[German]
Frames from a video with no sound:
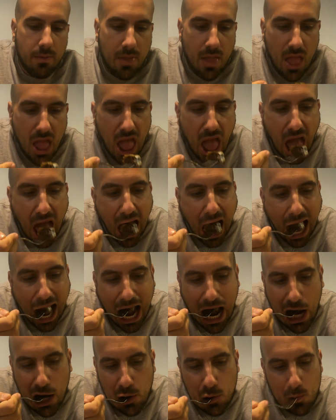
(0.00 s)
Vielleicht
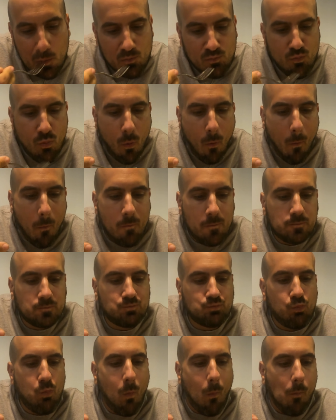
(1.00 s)
koffeinhaltiger.
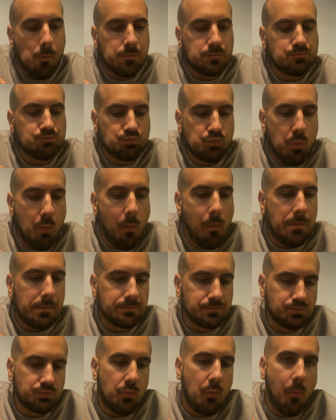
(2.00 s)
Und Switschkova, der
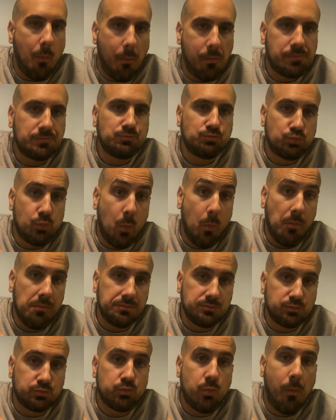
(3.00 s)
Braten, der haut so rein.
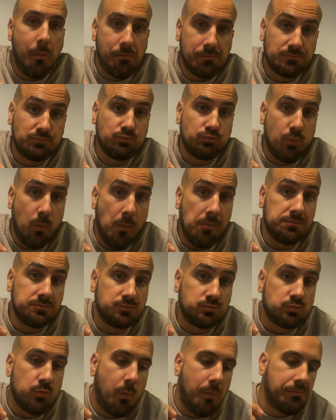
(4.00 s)
Also jetzt bin ich richtig
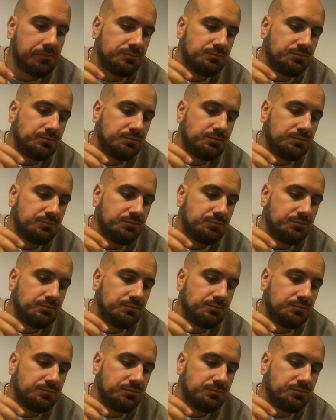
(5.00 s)
satt.